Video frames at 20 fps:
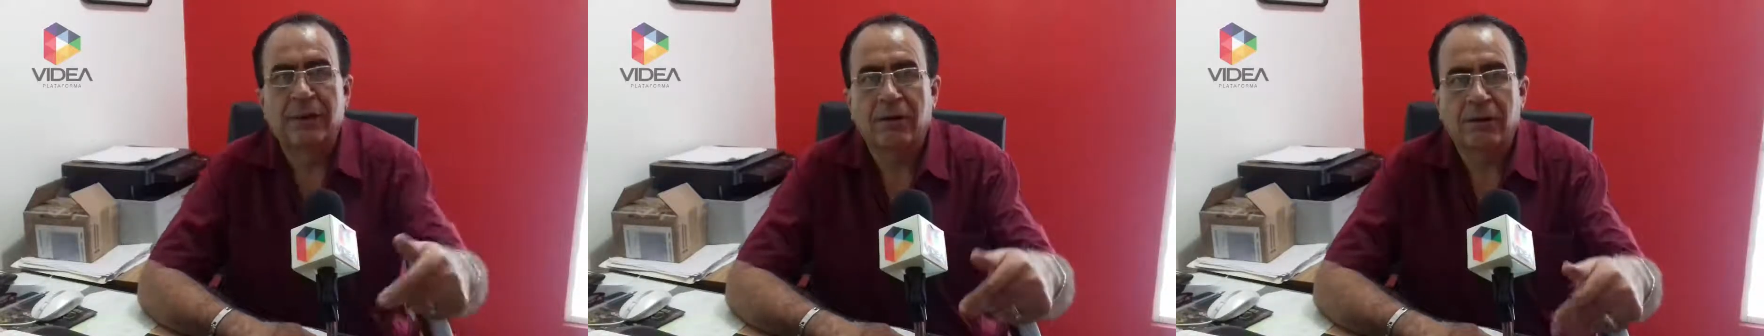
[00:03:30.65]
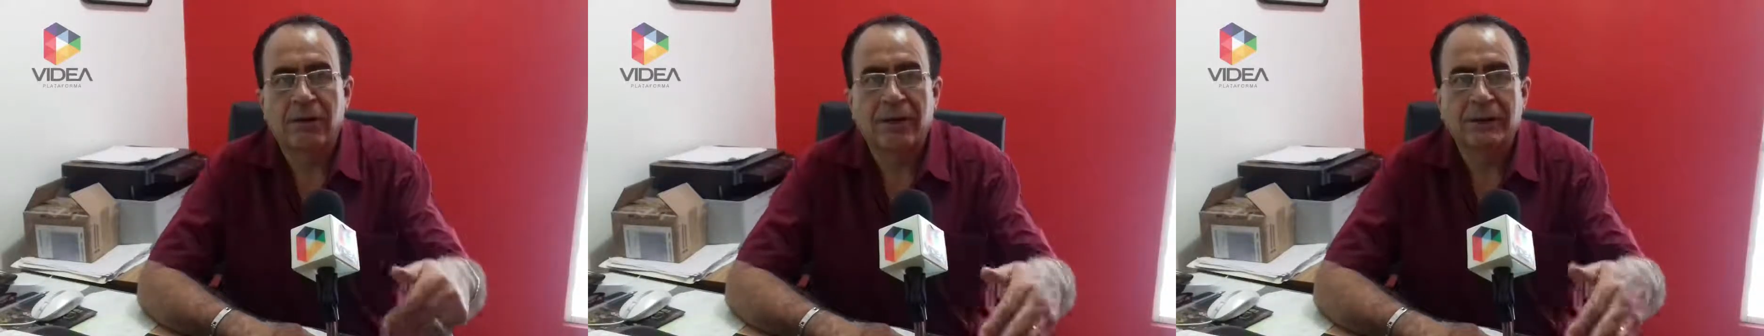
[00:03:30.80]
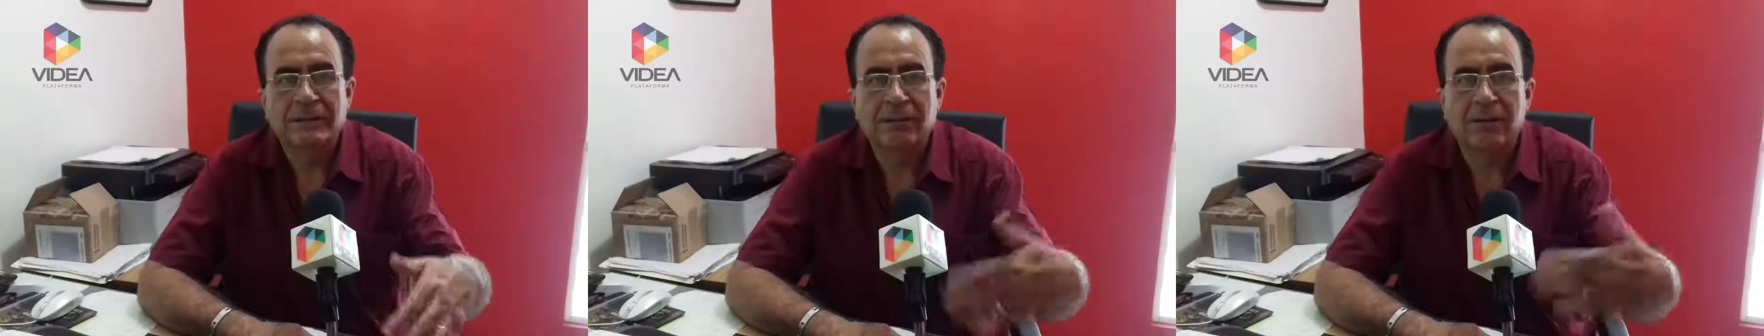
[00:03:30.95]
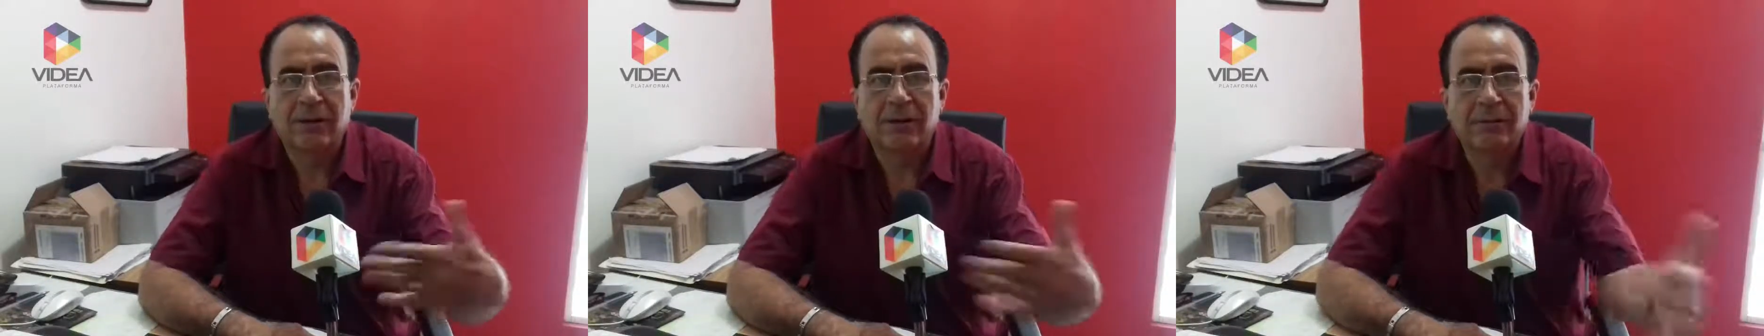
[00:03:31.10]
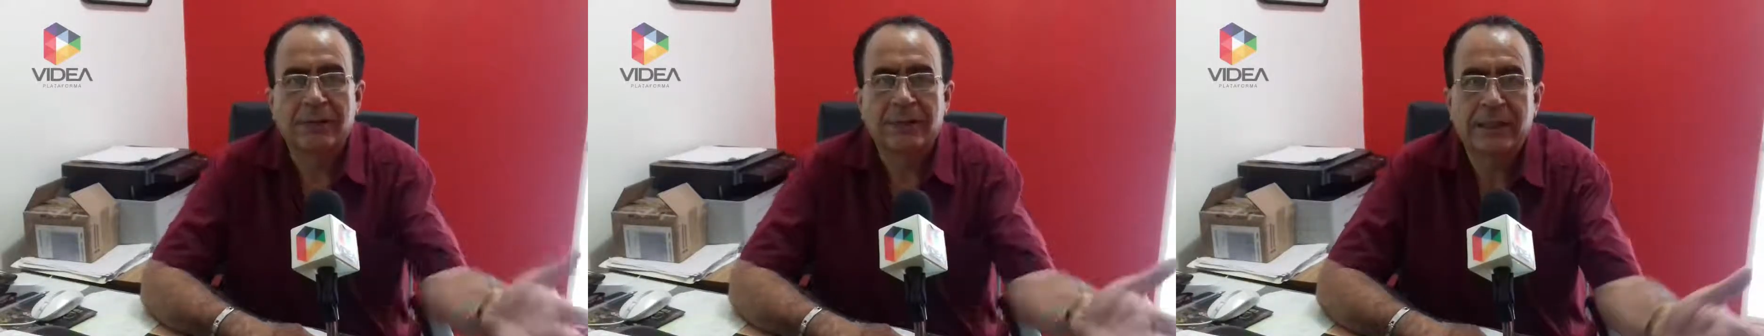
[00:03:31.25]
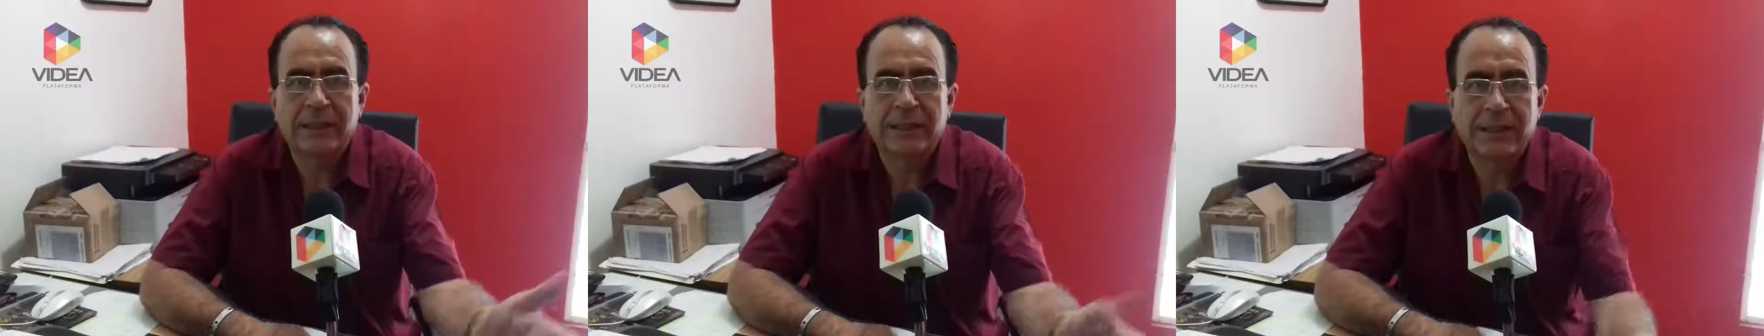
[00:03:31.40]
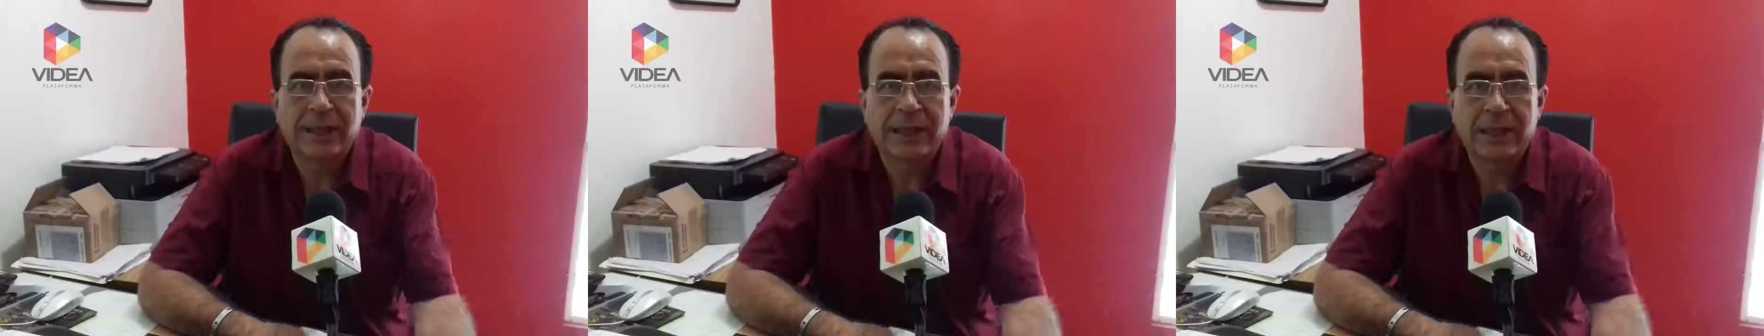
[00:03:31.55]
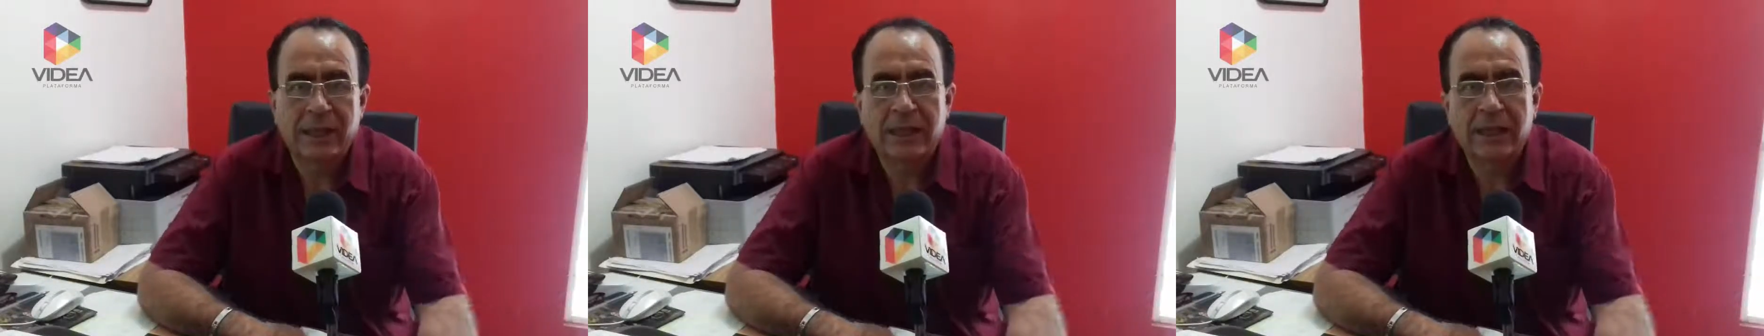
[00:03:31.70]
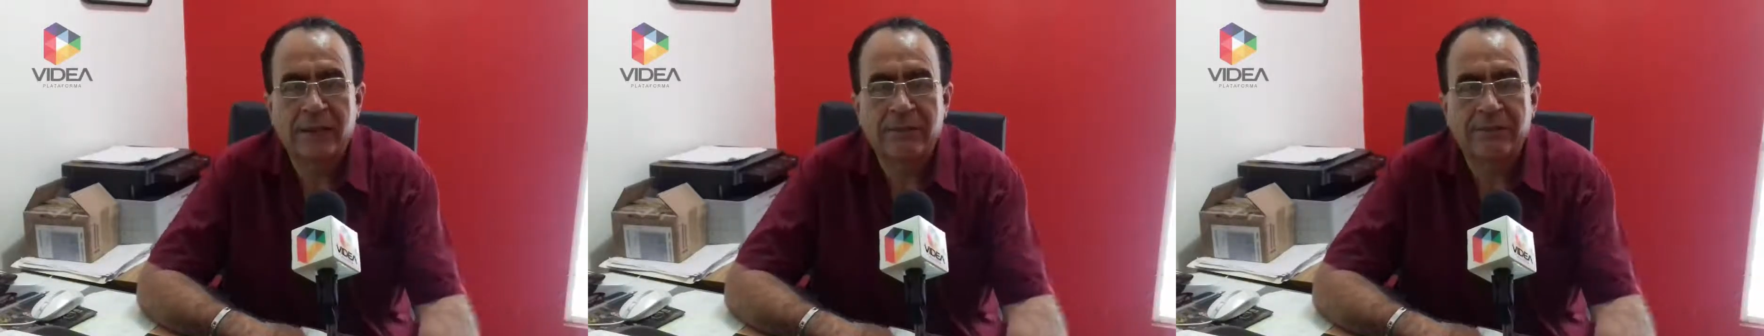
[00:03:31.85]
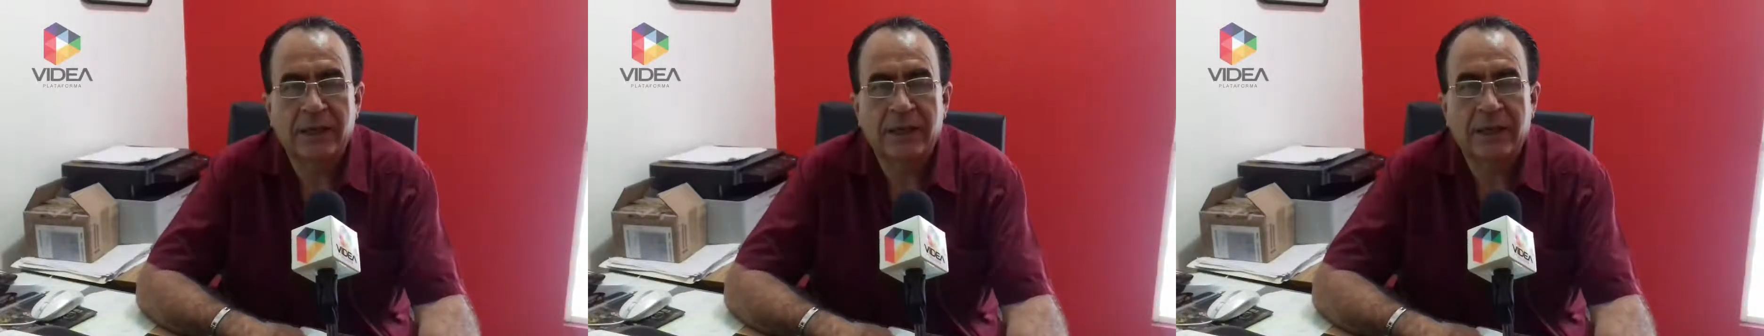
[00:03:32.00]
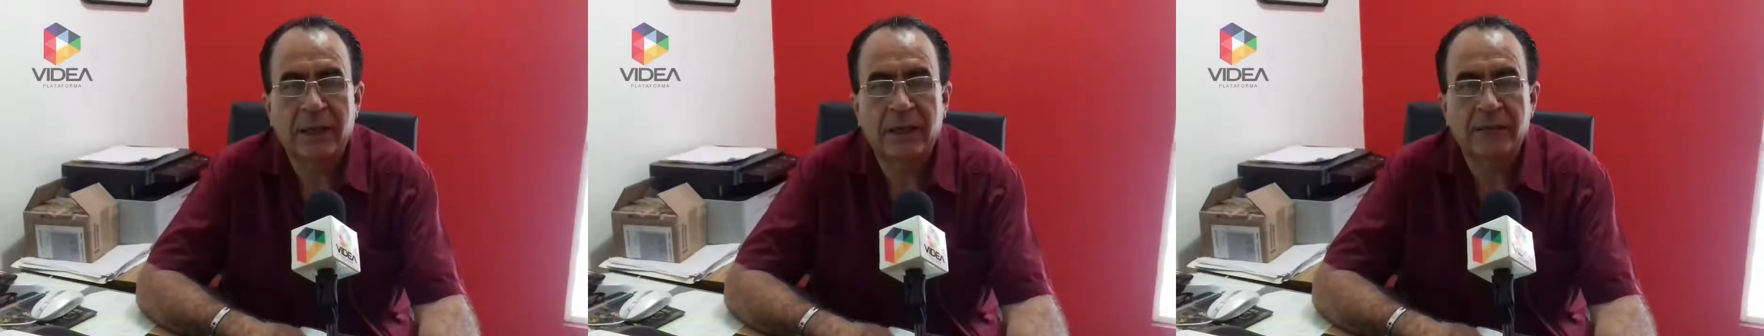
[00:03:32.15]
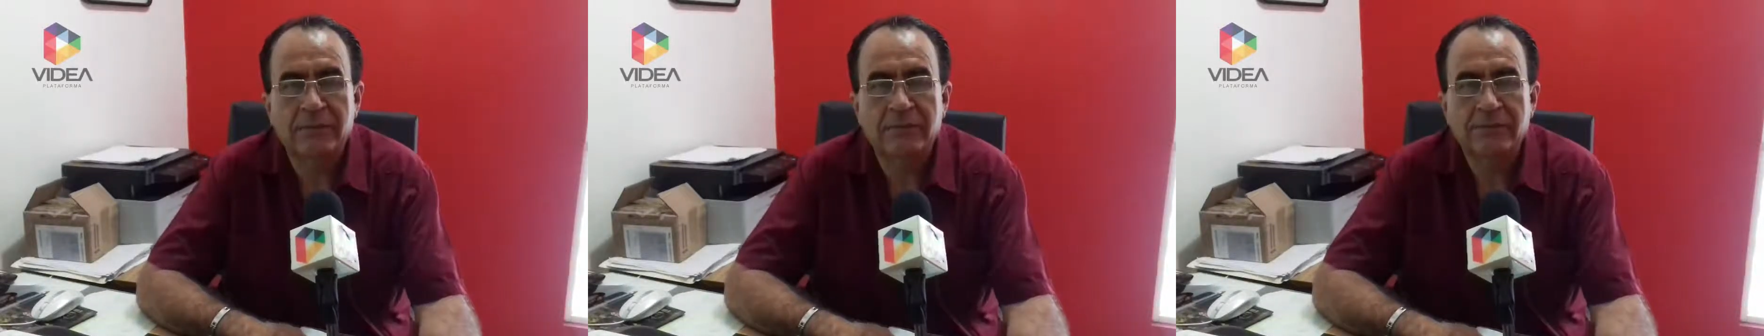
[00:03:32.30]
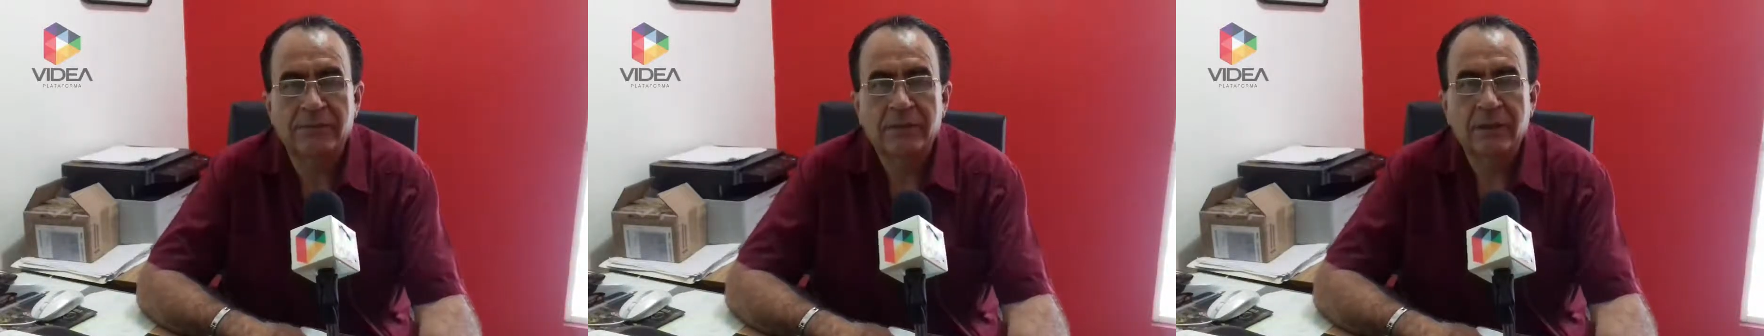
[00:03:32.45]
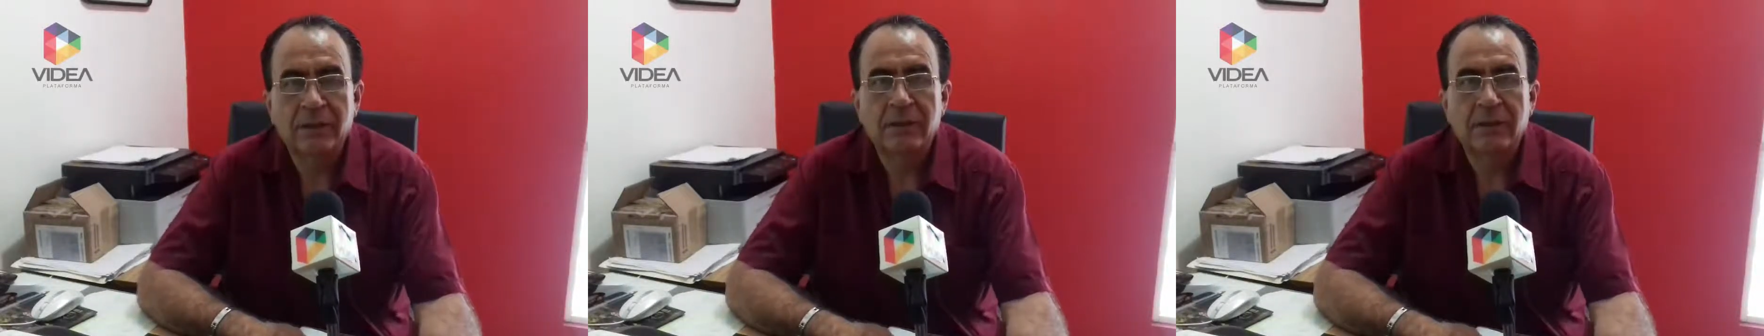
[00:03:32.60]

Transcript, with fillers: jornada seguramente llegará calificado.